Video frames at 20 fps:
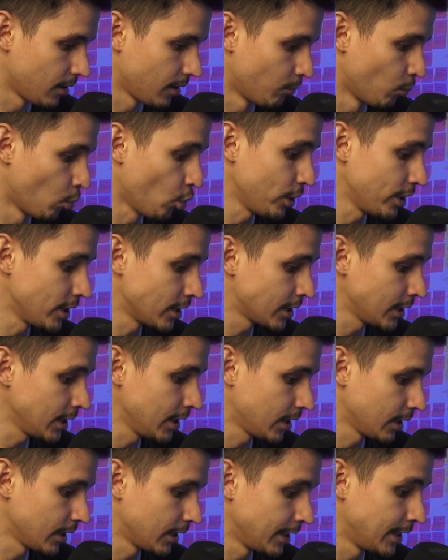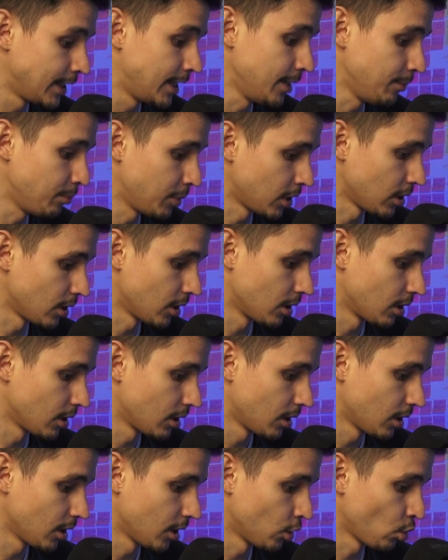Мой язык гибкий,
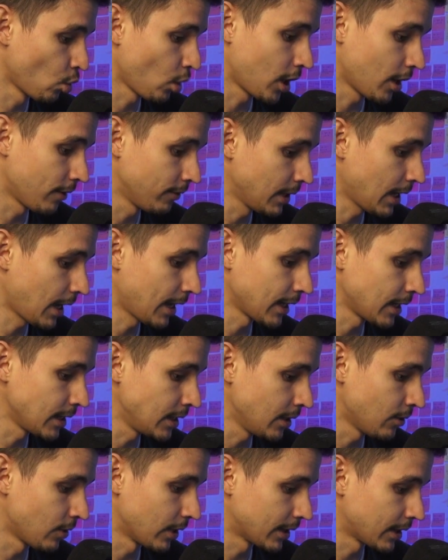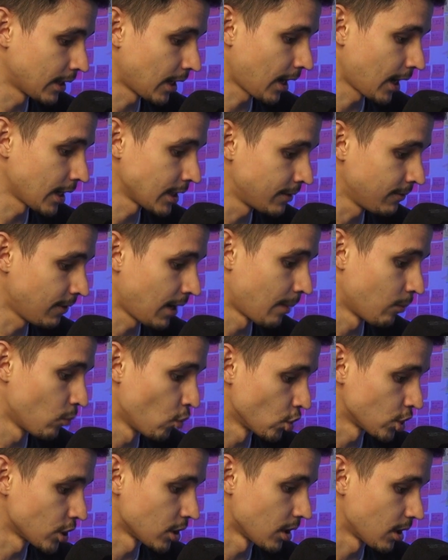но говна наделать на раз-два
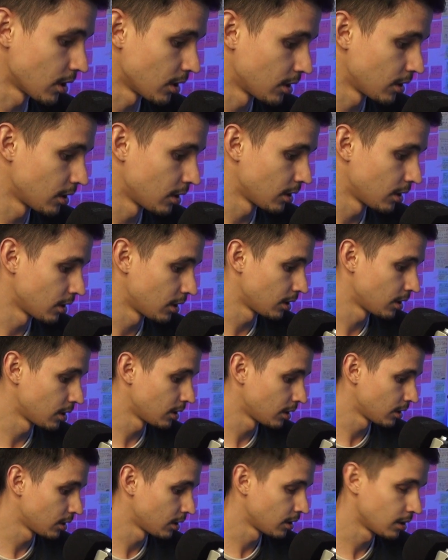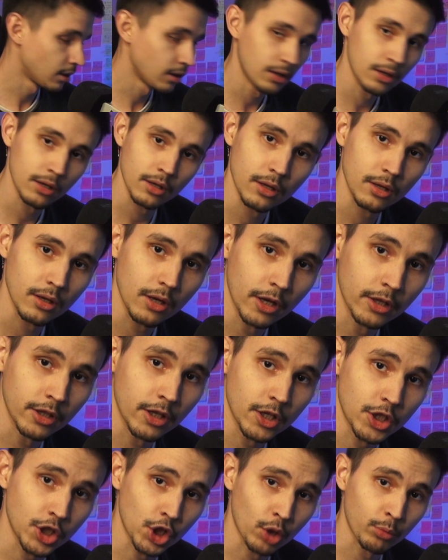можно.
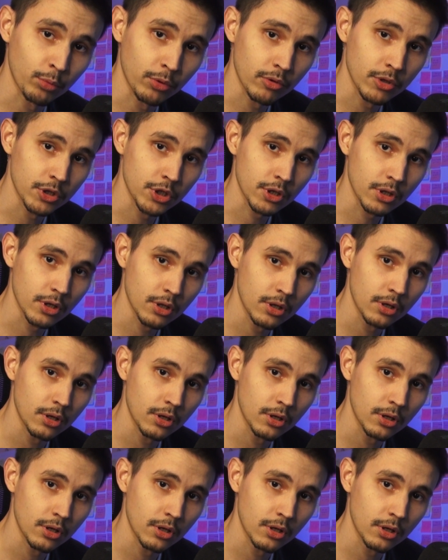Это исчерпывающе.